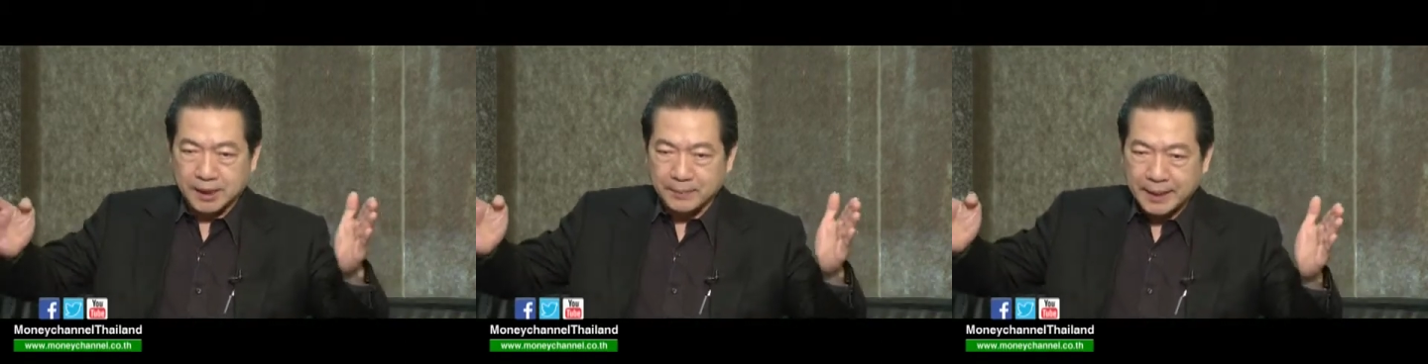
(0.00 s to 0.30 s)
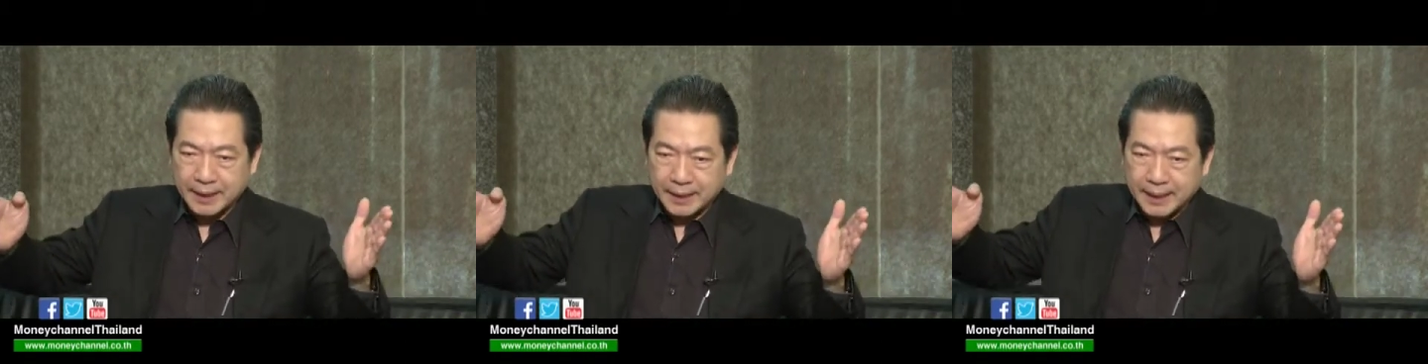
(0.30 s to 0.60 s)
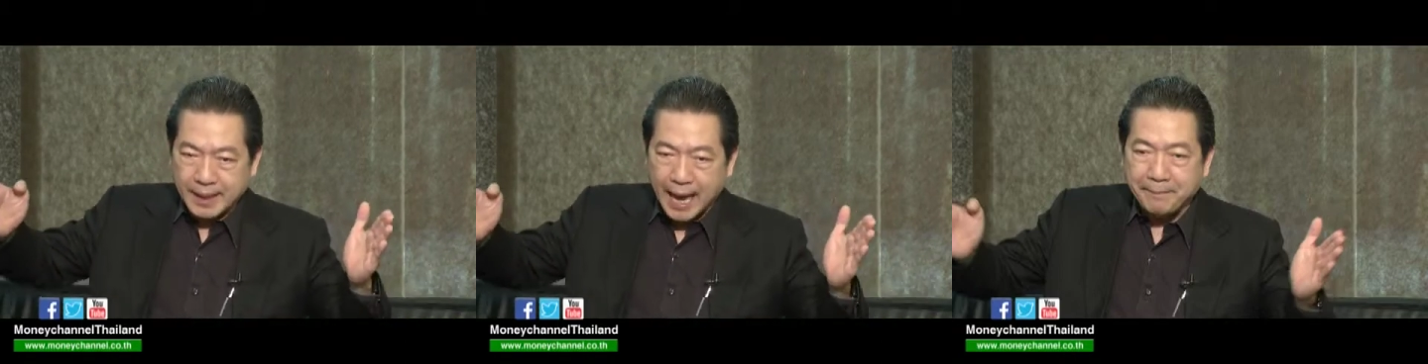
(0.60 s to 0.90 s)
ทำให้
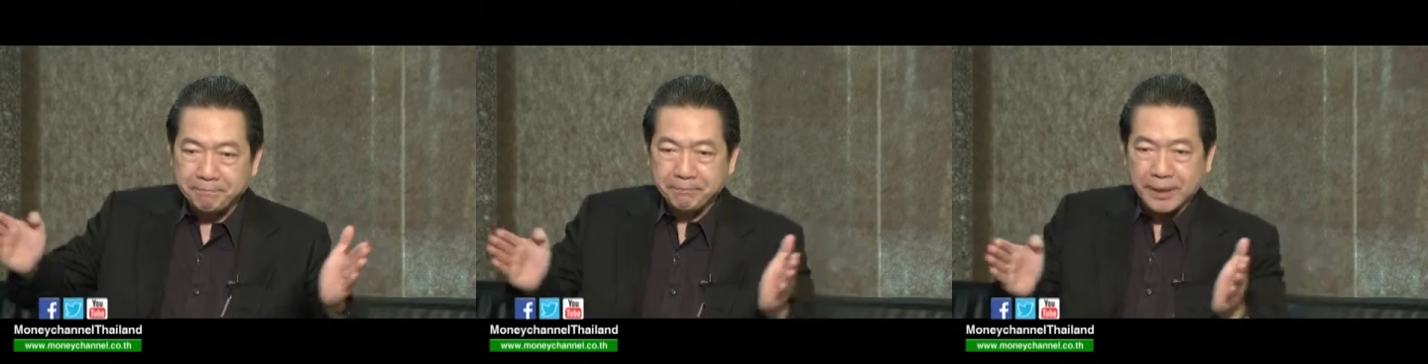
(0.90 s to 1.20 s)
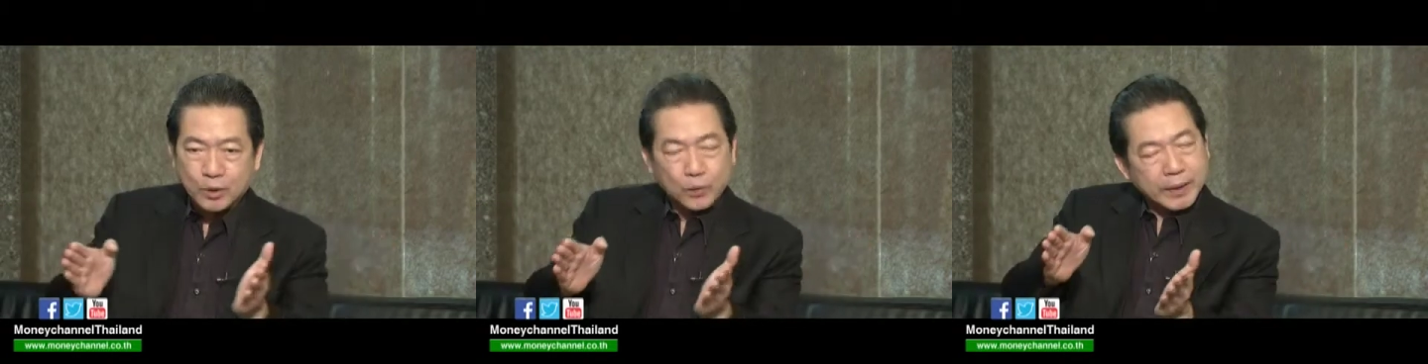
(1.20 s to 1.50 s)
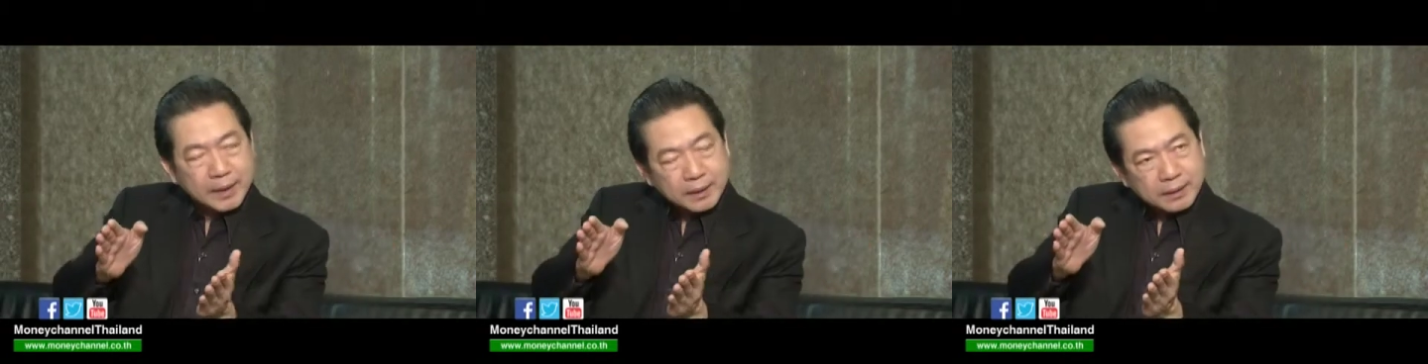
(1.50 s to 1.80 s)
gap
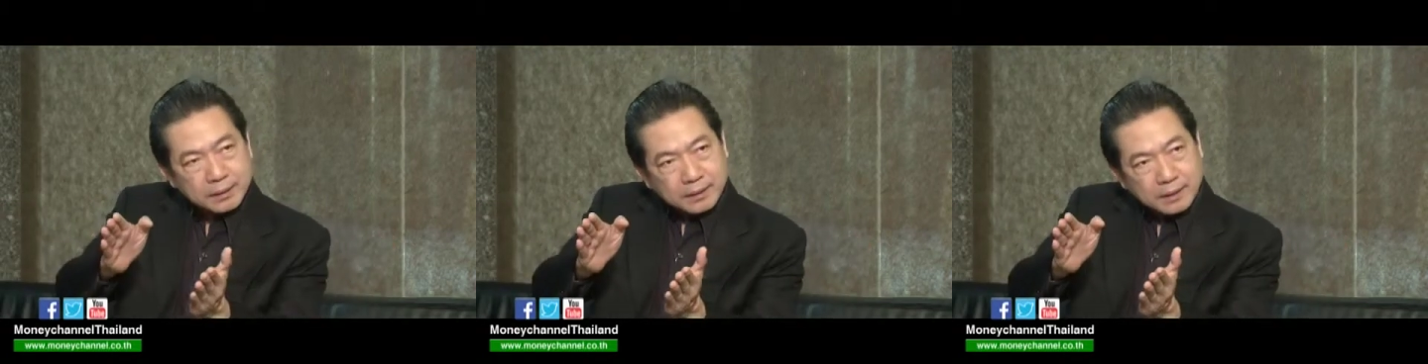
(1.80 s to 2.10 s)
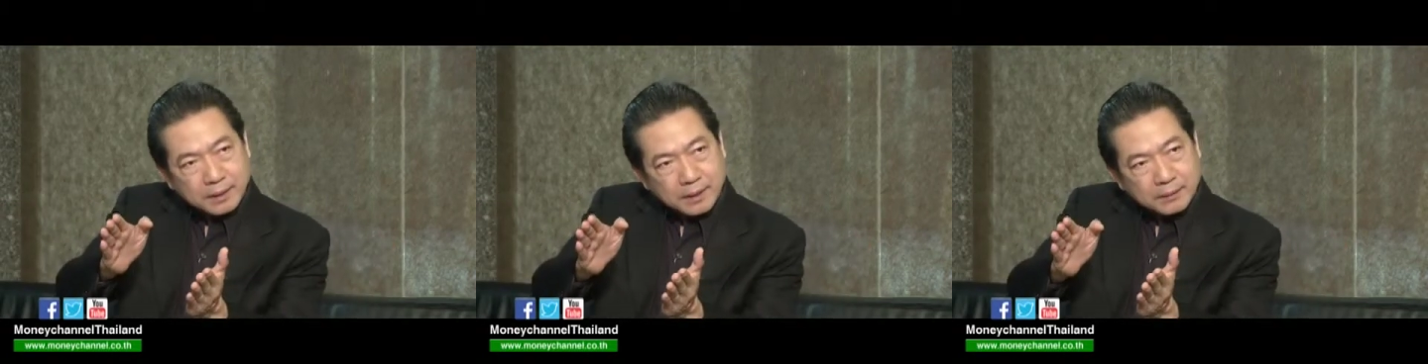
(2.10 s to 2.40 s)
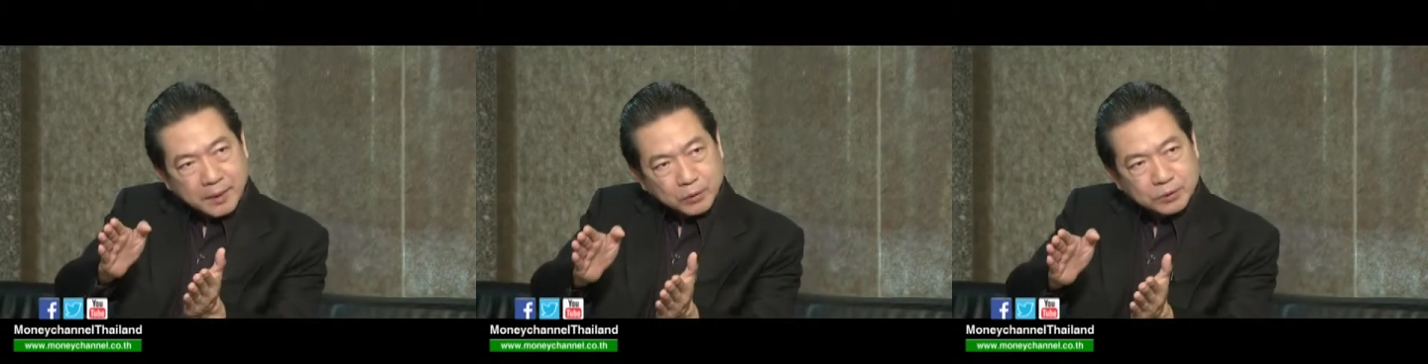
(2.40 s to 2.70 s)
between
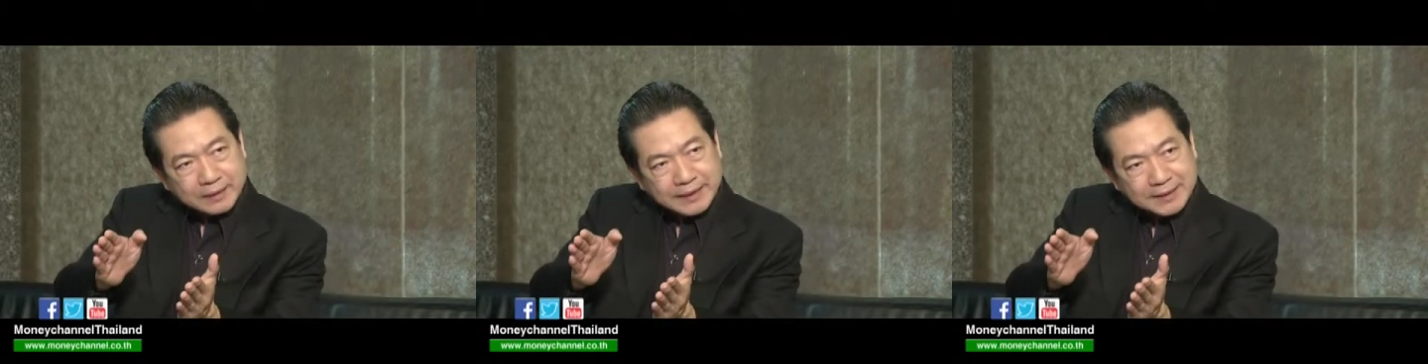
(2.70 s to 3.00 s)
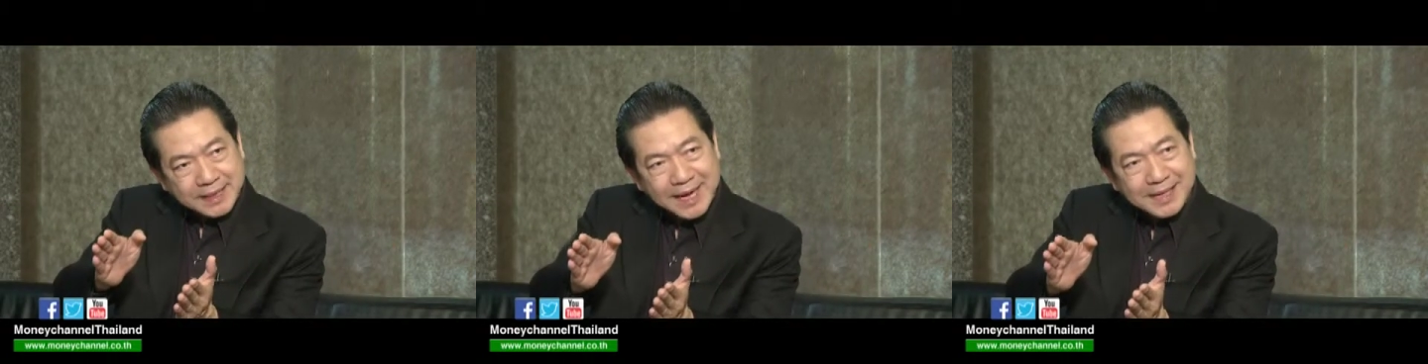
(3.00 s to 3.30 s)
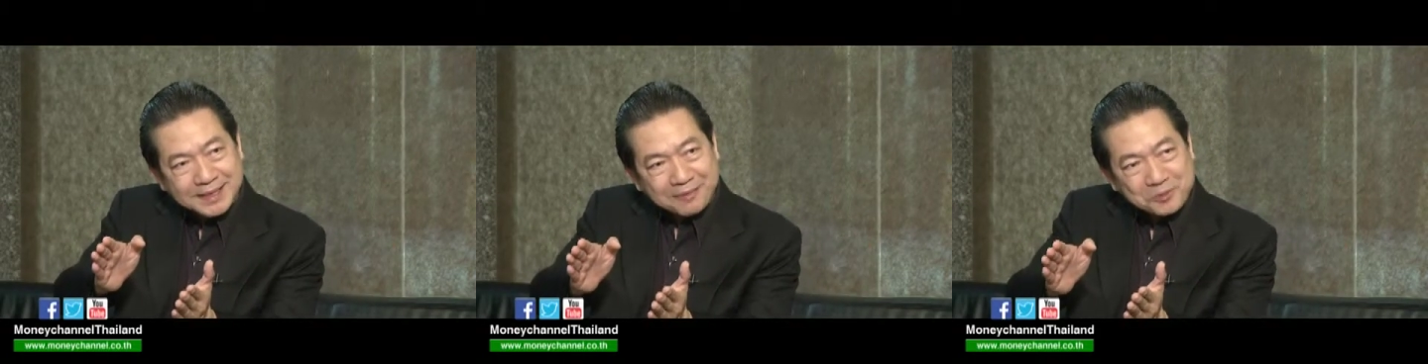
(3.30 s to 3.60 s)
มนุษยชา
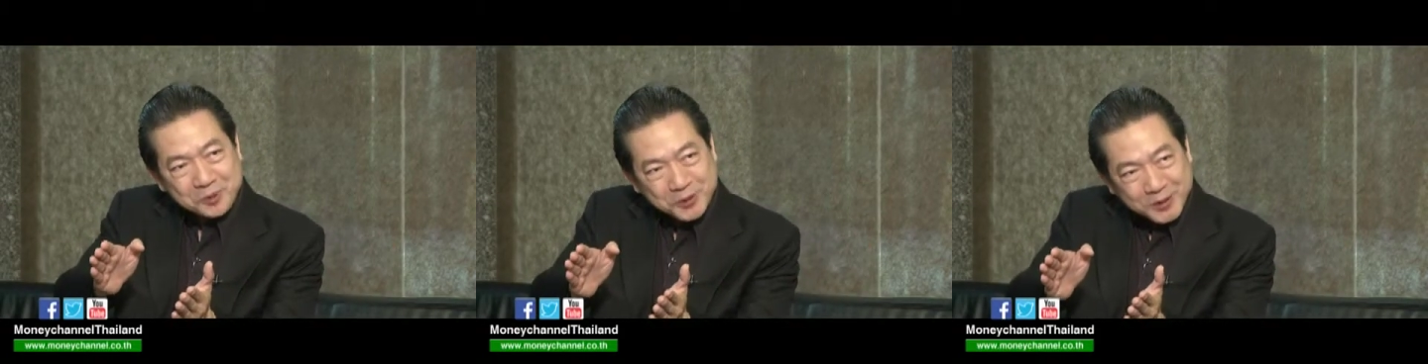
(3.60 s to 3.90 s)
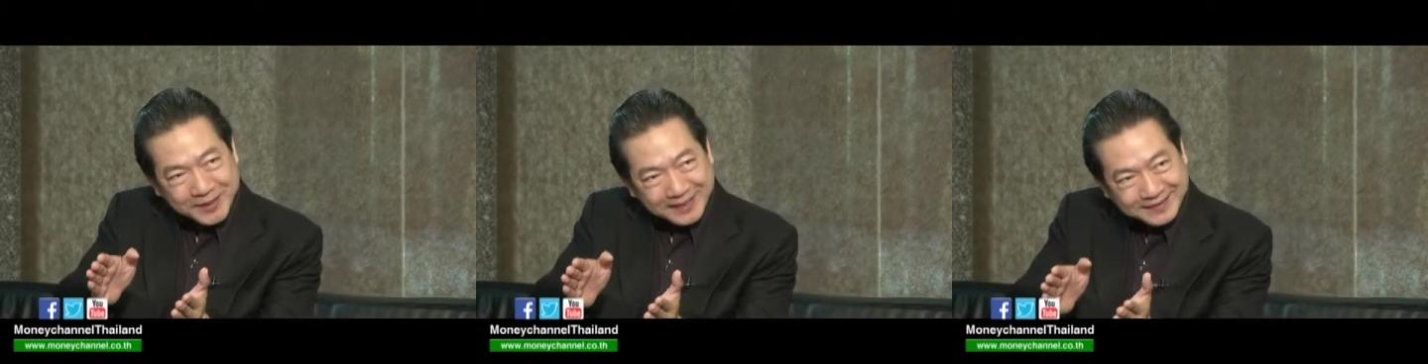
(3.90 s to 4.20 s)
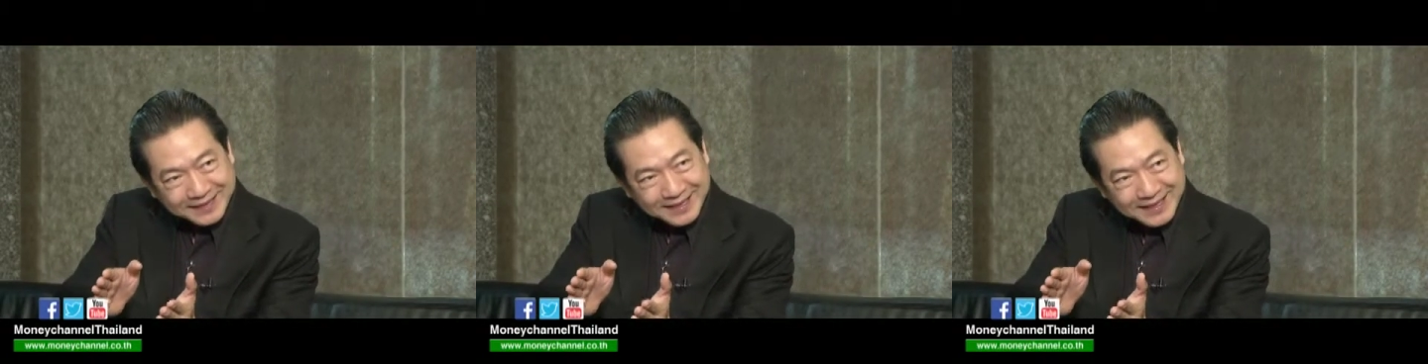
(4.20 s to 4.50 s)
ติกับหุ่นยนต์เนี่ย
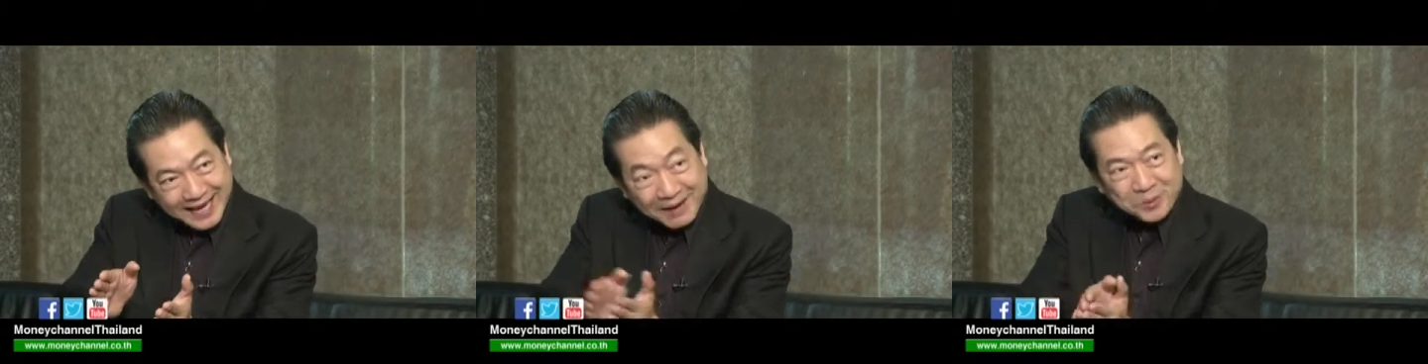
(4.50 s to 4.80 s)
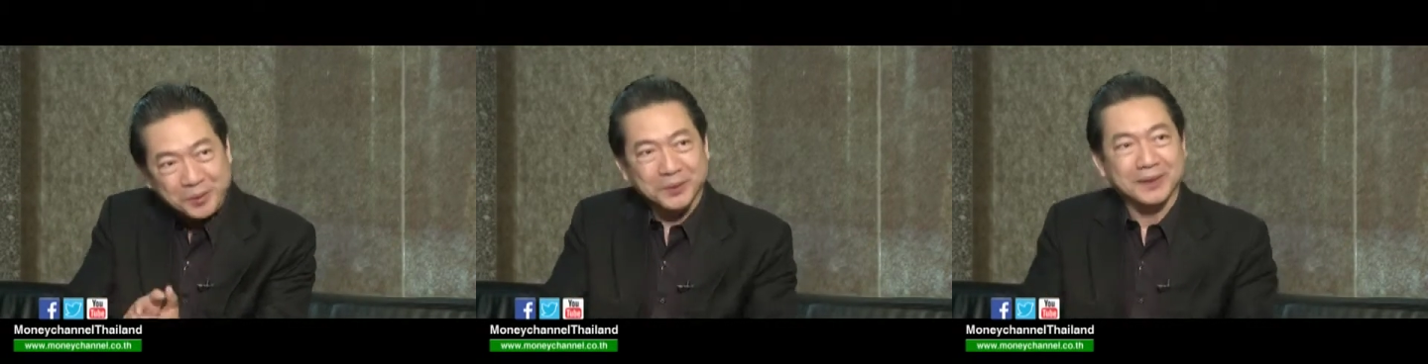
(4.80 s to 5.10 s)
แคบลง